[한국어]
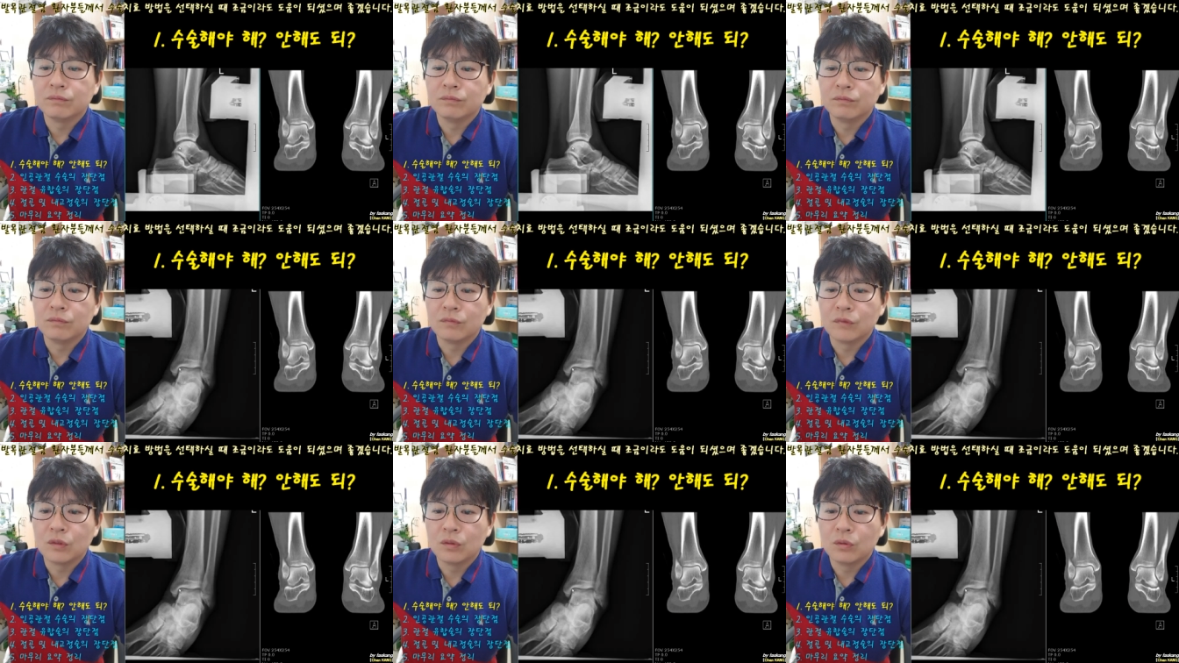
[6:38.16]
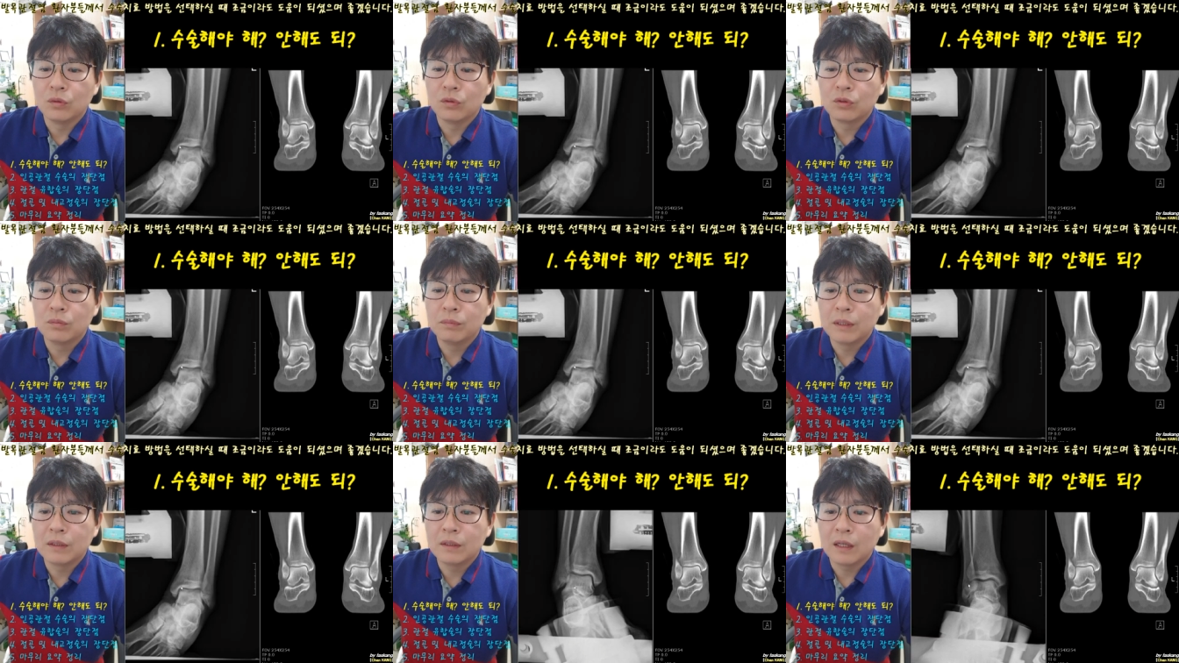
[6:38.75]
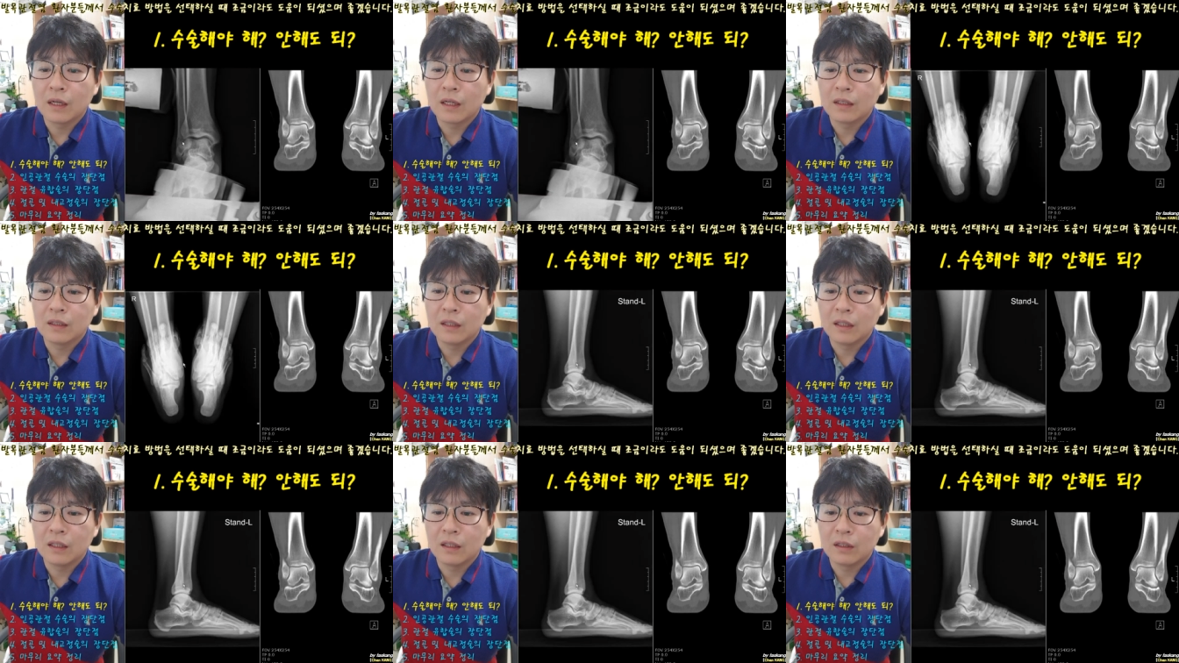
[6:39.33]
음, 오른발은 아까
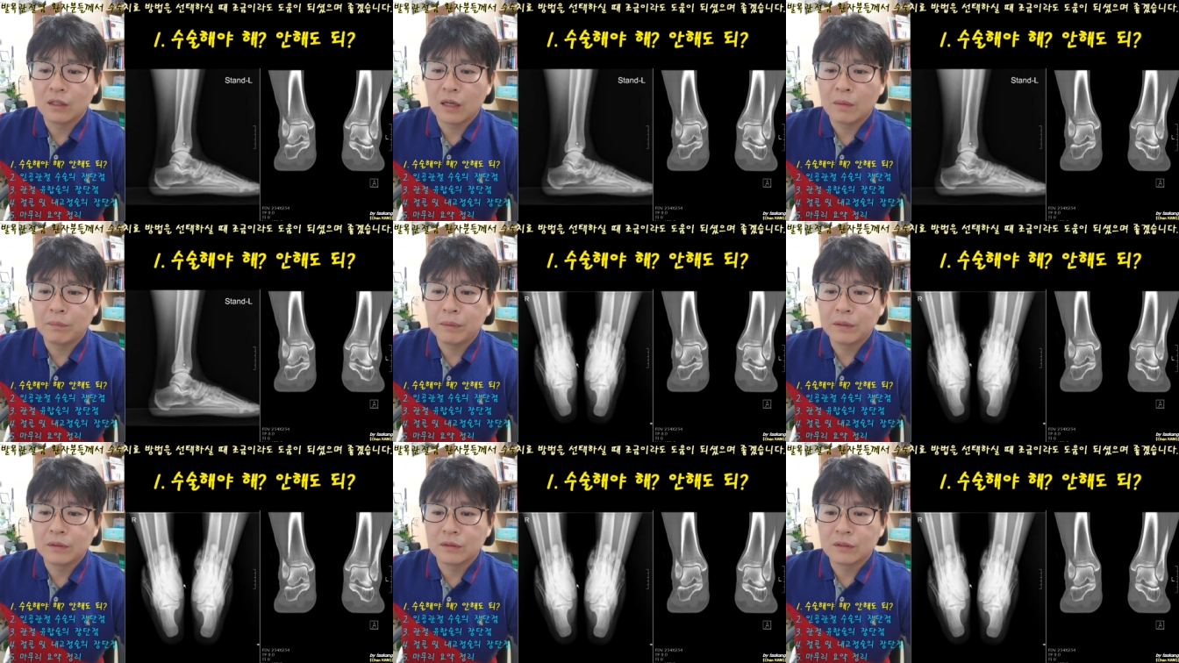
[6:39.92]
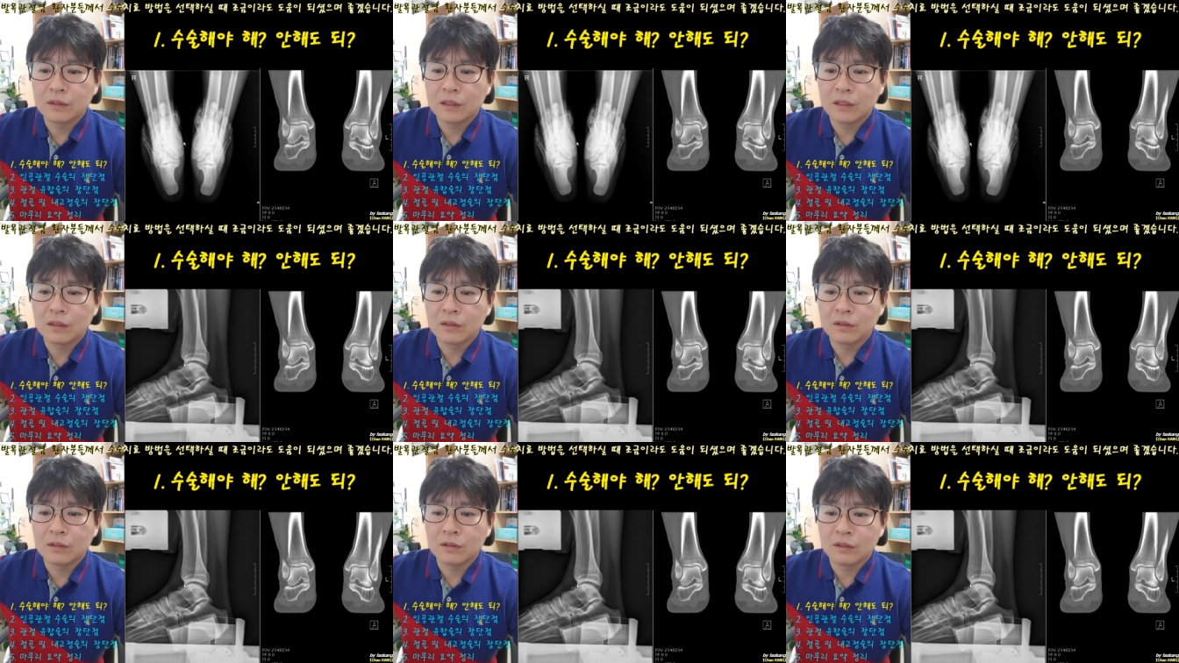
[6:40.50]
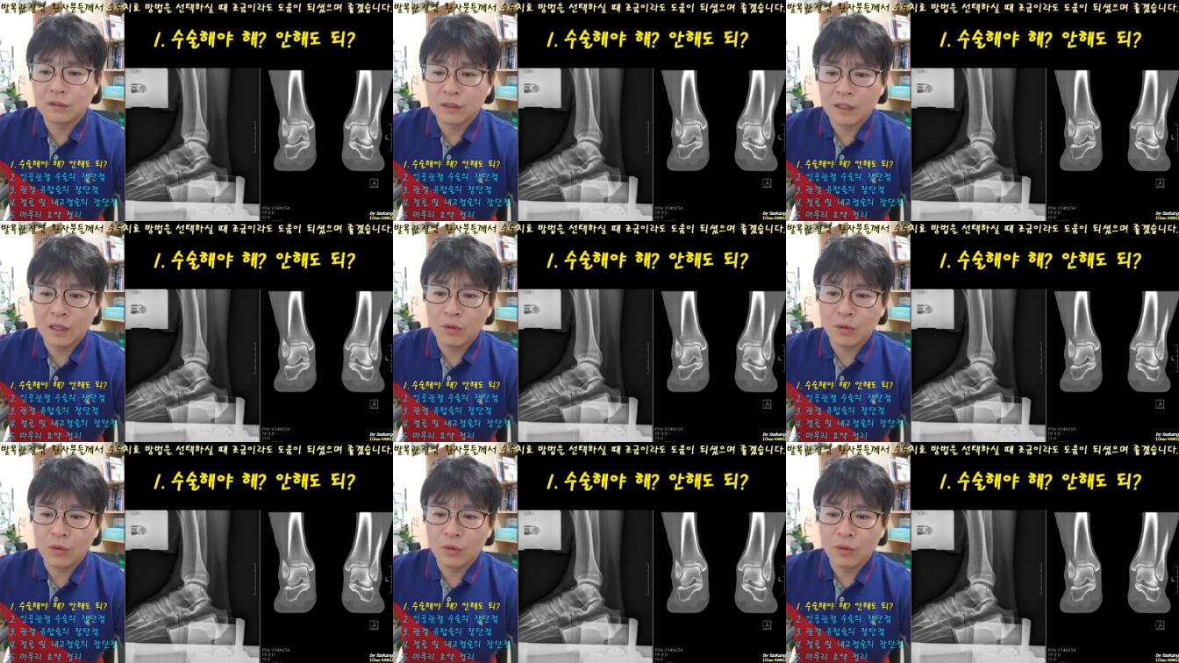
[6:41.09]
앞에서 당겼던 것 같아요.